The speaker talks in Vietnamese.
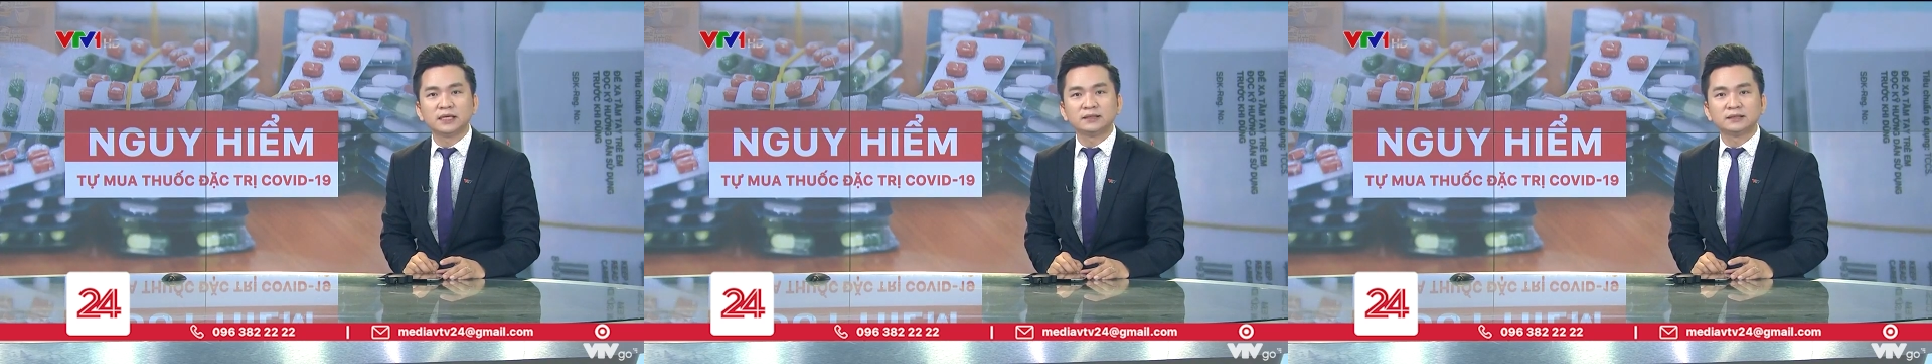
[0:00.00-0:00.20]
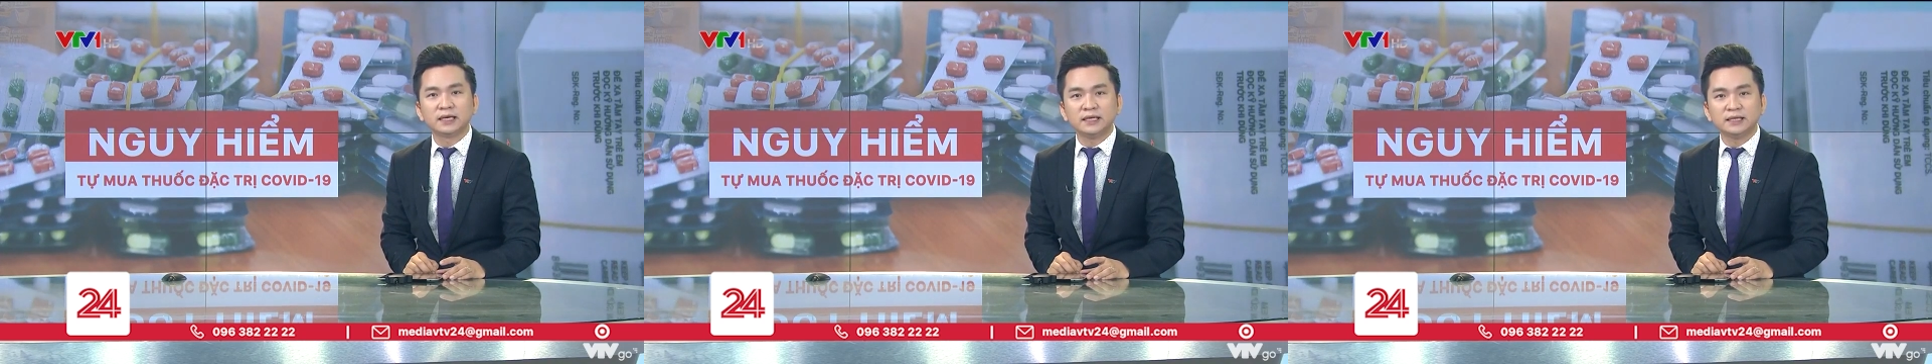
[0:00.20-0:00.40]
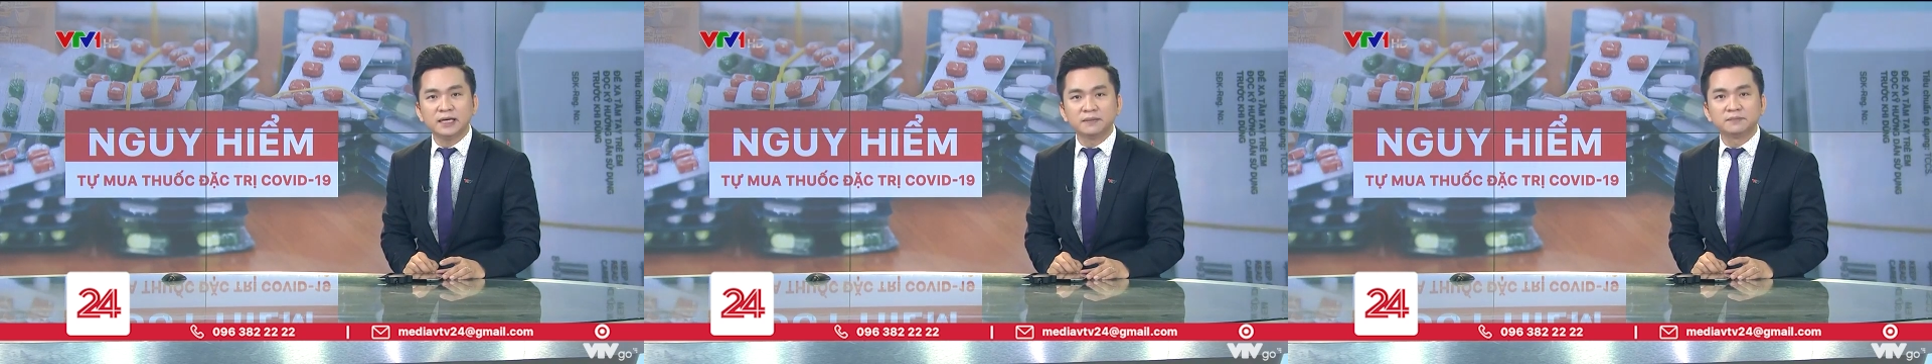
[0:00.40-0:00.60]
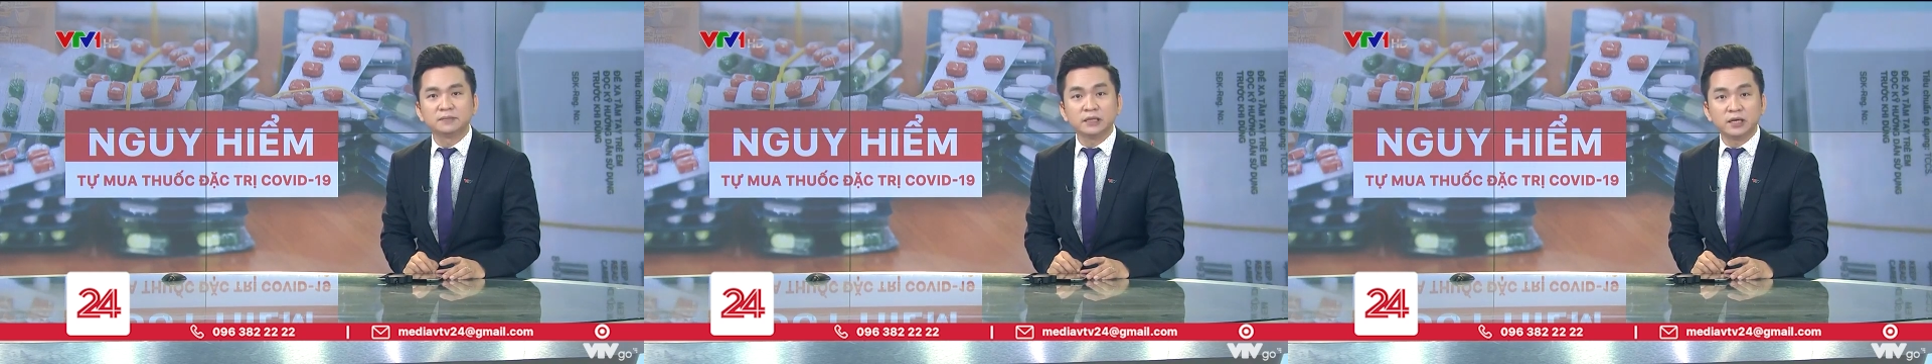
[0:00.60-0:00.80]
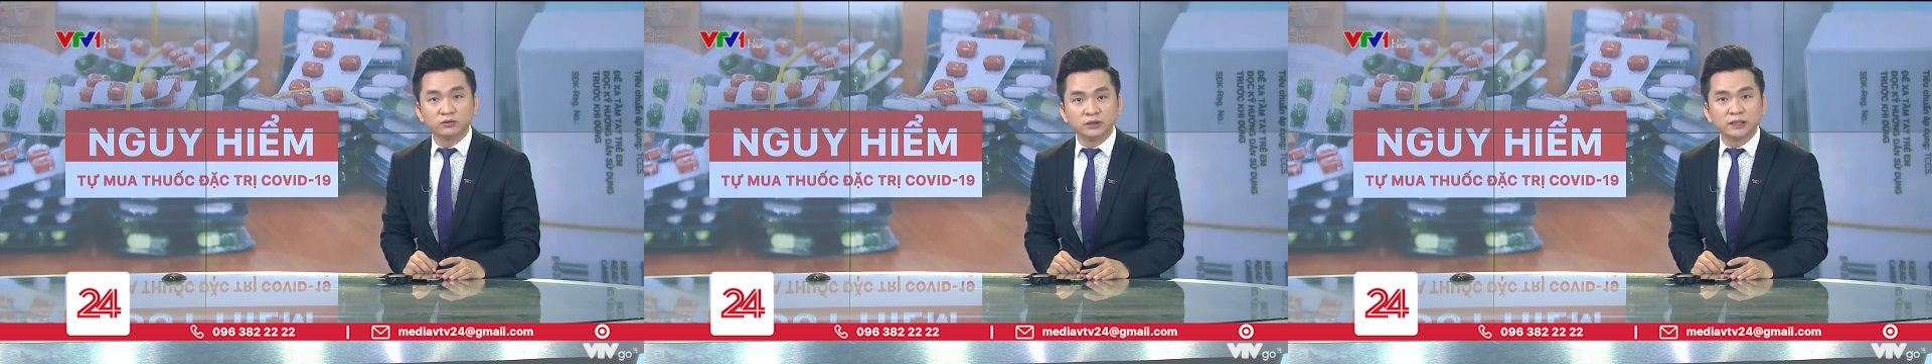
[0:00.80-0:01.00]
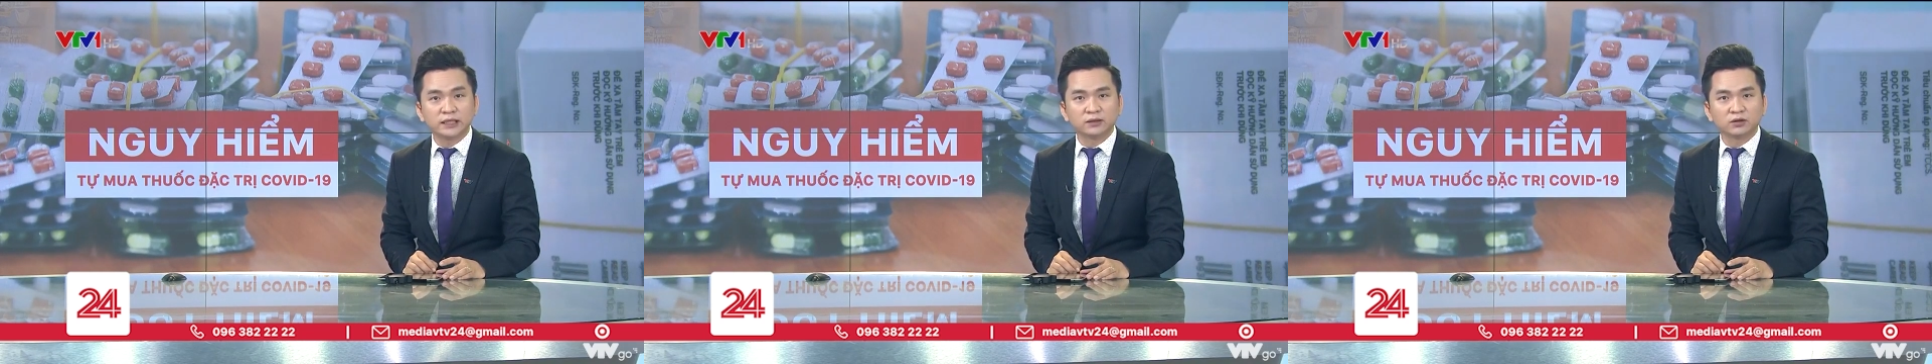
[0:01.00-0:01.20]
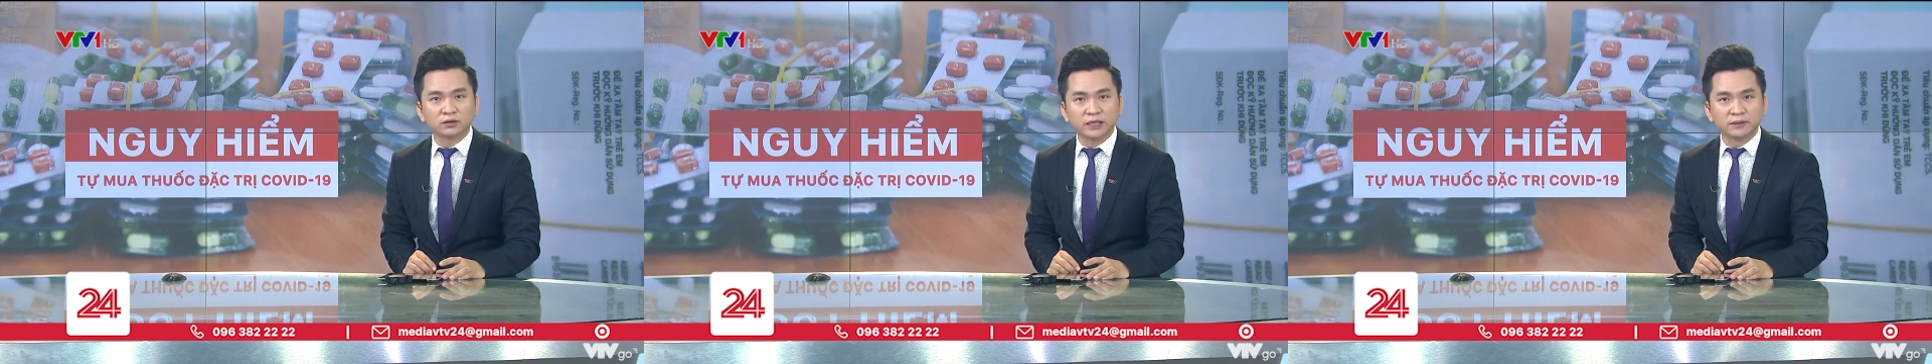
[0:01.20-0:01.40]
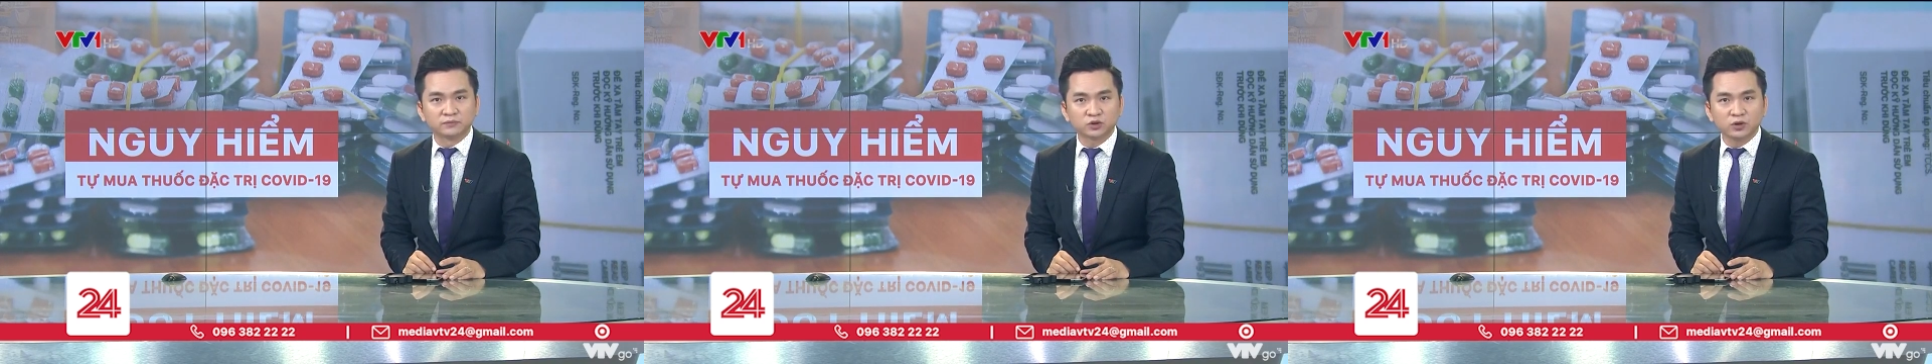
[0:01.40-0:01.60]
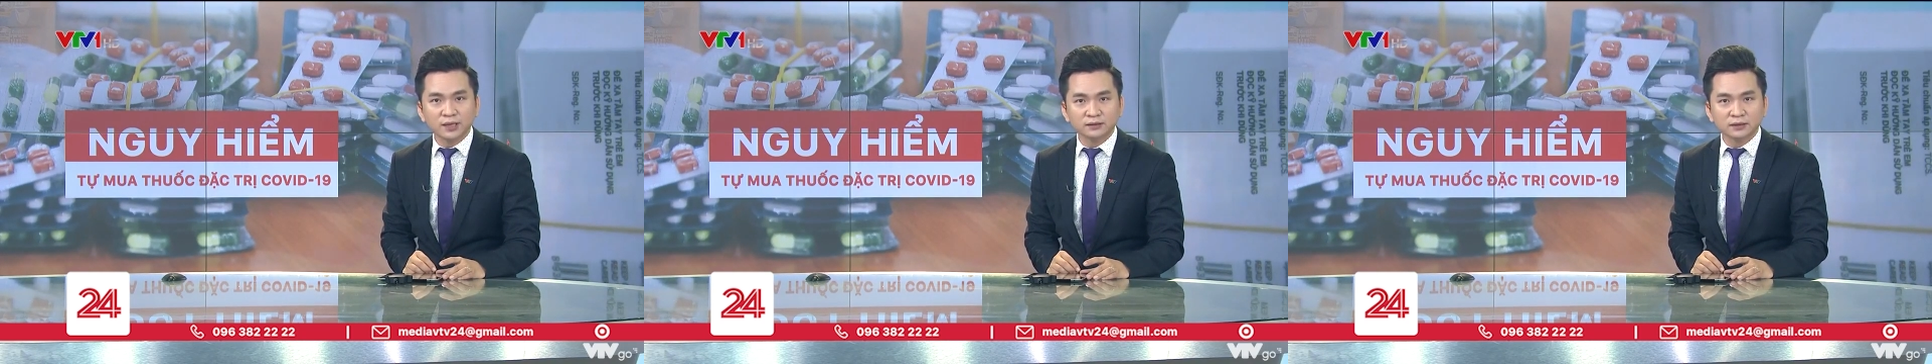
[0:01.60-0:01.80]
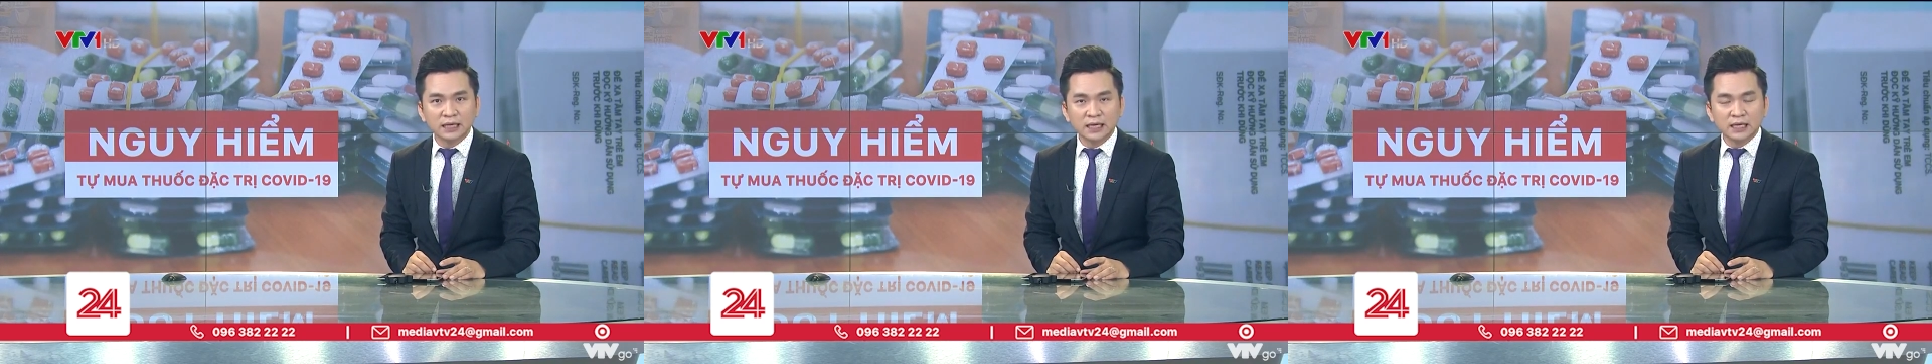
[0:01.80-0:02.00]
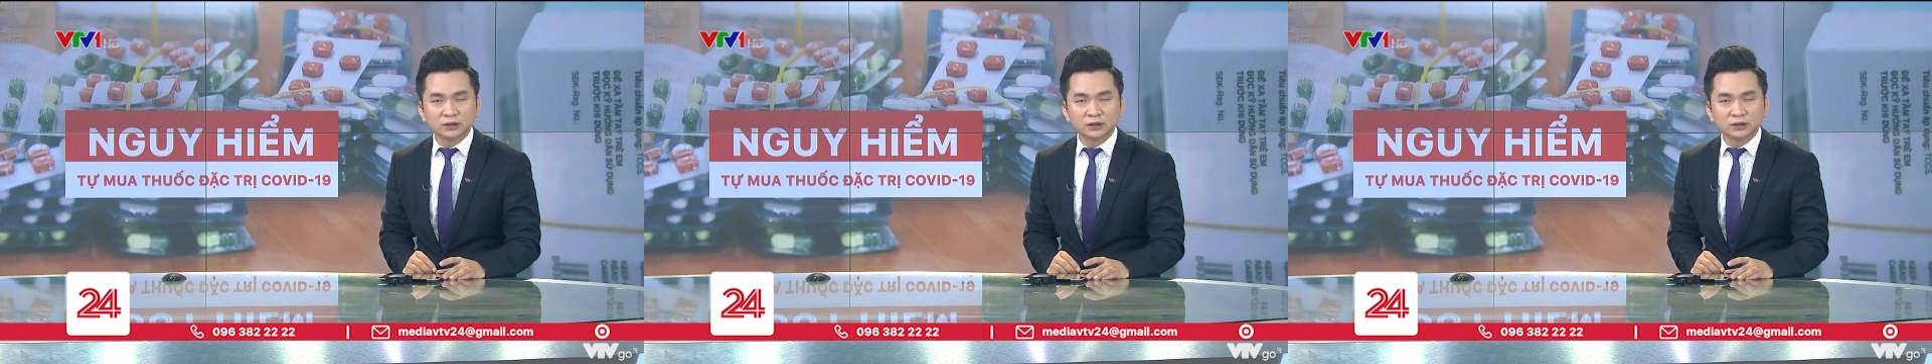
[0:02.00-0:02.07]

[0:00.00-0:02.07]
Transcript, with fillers: trình thí điểm điều trị có kiểm soát